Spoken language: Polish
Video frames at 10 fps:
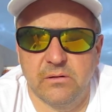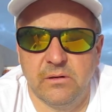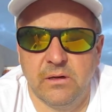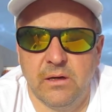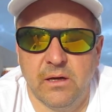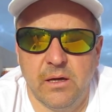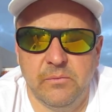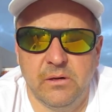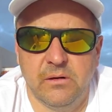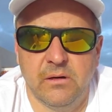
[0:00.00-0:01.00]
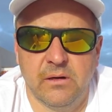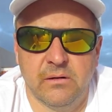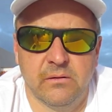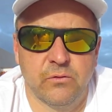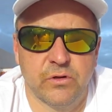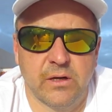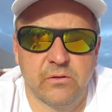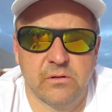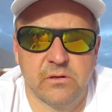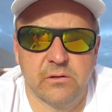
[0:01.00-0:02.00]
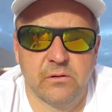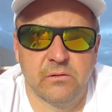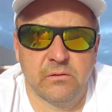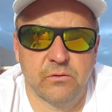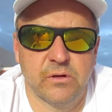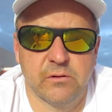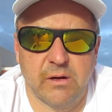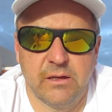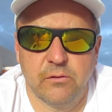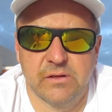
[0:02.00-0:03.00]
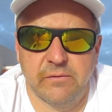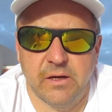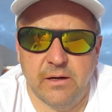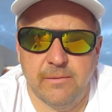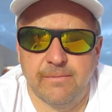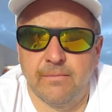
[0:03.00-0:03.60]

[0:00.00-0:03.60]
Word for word: ile chemii, ile różnego, e, różnych składników zawiera.